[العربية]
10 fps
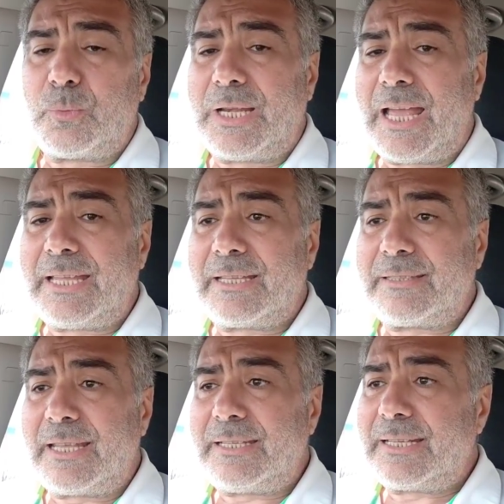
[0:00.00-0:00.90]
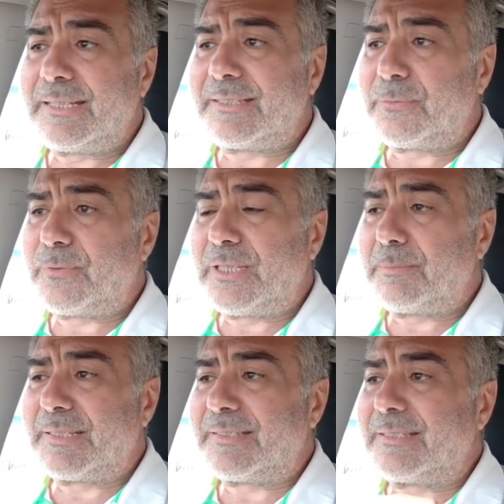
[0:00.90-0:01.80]
والآيتين ليس
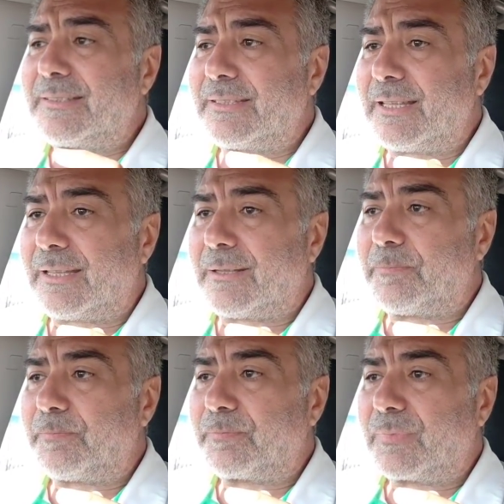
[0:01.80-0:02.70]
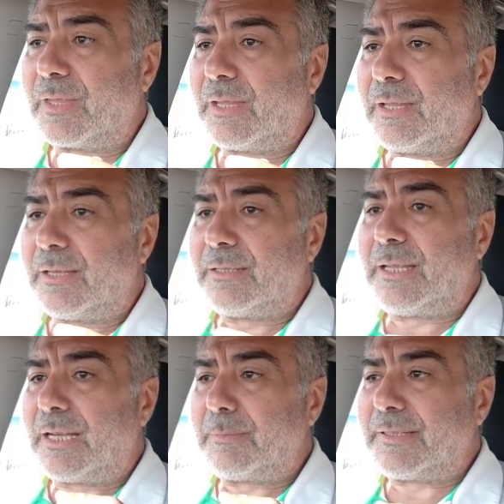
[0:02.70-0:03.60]
فيهما استثناء
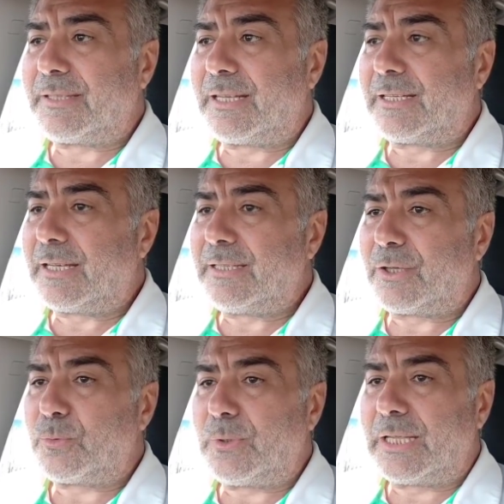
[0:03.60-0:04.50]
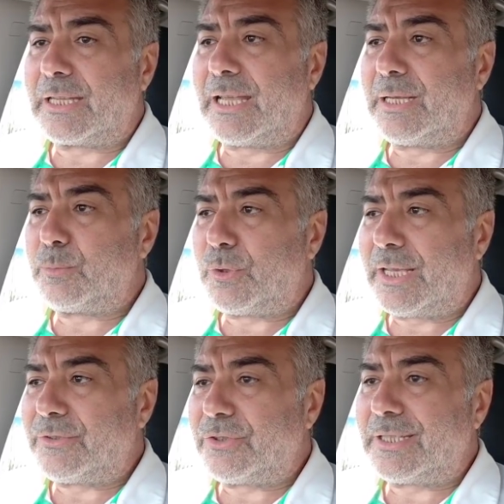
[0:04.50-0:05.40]
يعني مثلا أن يقول لك
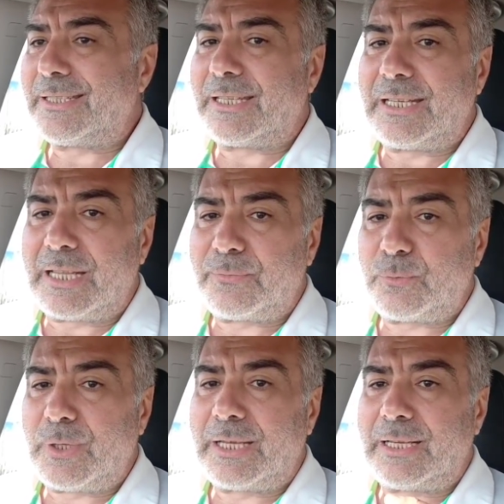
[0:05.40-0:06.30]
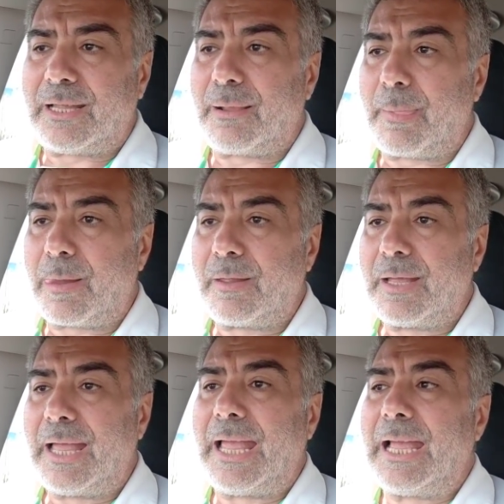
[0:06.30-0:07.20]
المهاجرين إلا فلان لا
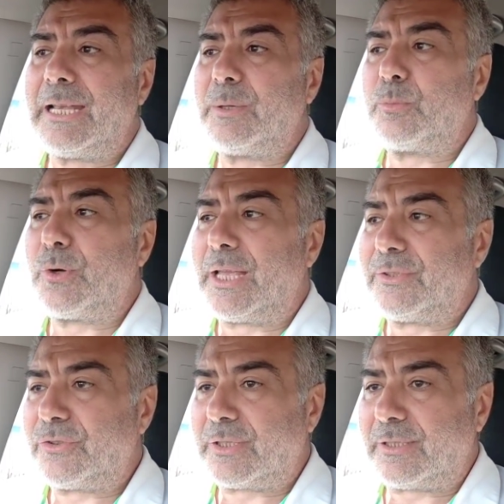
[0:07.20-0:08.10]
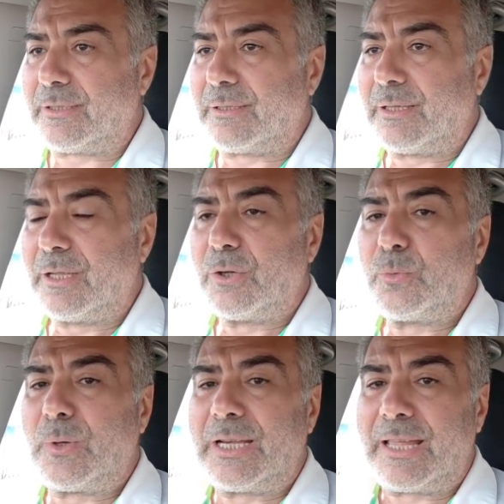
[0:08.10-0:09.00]
المهاجرين
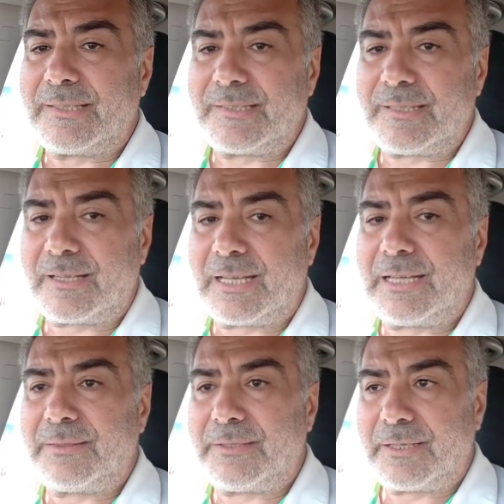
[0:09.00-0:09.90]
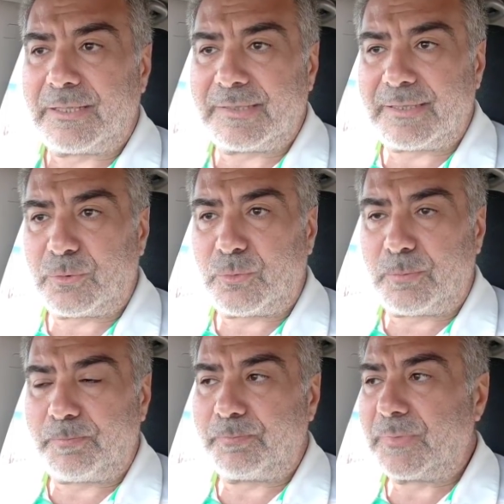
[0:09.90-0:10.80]
والأنصار الذين
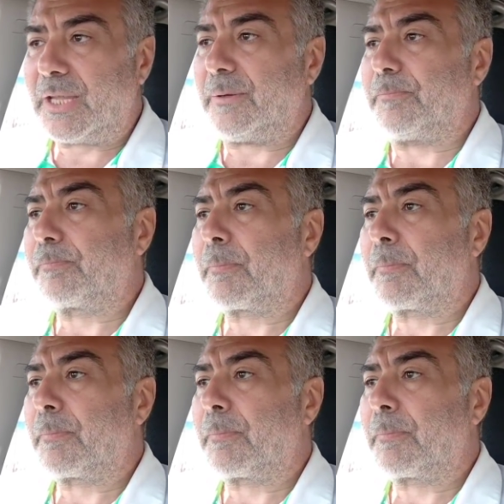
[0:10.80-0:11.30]
نصروهم طيب